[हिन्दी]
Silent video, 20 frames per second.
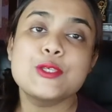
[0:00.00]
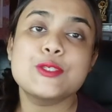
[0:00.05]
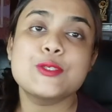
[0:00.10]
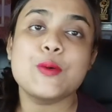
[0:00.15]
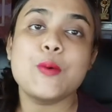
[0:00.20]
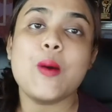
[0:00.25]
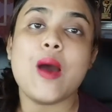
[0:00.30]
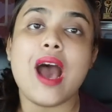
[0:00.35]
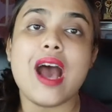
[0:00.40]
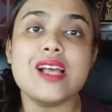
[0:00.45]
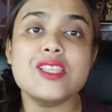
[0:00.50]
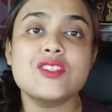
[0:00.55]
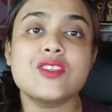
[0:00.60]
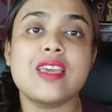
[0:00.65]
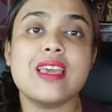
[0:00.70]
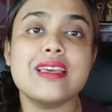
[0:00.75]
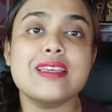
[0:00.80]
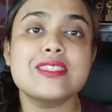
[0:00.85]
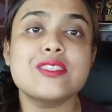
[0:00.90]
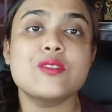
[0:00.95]
सो आज
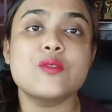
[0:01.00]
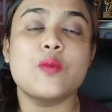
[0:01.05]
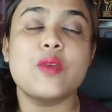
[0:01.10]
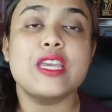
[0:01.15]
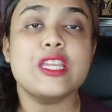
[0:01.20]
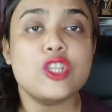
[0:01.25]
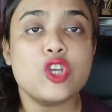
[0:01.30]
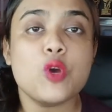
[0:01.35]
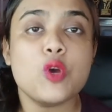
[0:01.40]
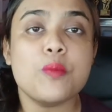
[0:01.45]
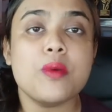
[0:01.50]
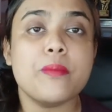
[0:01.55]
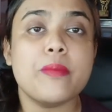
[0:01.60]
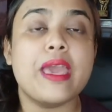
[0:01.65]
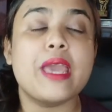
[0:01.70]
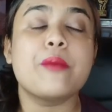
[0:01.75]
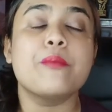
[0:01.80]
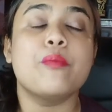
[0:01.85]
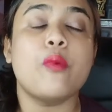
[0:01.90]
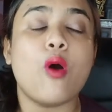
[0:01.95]
के इस वीडियो पे
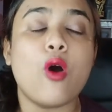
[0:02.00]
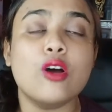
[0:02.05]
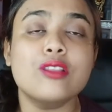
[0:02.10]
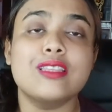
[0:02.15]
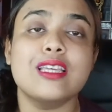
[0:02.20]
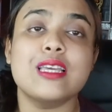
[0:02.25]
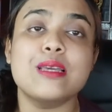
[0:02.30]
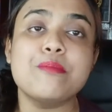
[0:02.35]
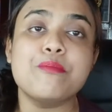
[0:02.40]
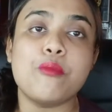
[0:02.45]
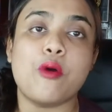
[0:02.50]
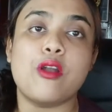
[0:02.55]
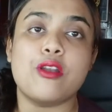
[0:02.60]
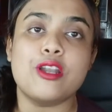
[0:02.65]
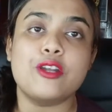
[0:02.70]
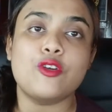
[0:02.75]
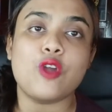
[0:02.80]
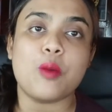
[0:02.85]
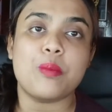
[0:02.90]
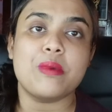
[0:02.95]
मैं एक बहुत ही
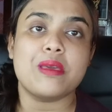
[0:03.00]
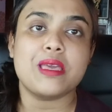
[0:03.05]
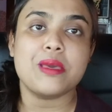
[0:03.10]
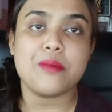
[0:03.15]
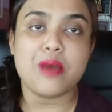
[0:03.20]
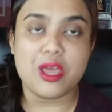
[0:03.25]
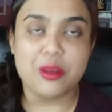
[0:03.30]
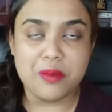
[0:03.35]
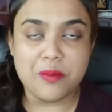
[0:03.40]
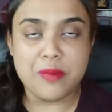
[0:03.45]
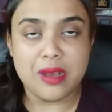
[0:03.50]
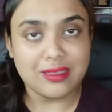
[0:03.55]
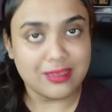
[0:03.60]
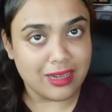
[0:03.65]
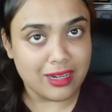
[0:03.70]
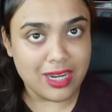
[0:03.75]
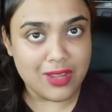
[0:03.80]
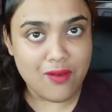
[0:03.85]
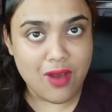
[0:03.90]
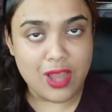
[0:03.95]
इंपॉर्टेंट टॉपिक के बारे में बात
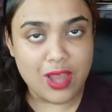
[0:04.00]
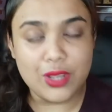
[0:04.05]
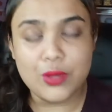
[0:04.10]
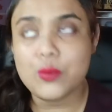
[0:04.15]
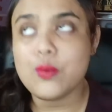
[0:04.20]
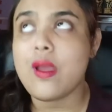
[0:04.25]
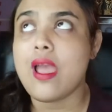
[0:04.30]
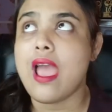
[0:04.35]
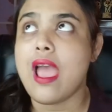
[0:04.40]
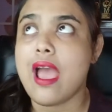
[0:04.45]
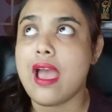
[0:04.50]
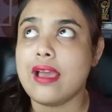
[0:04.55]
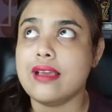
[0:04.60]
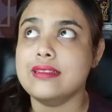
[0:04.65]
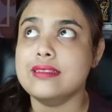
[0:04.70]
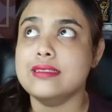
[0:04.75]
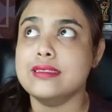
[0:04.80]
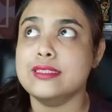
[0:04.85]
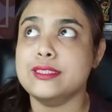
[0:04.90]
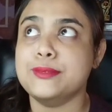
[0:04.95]
करने वाली हूँ
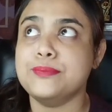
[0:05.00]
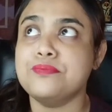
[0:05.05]
एंड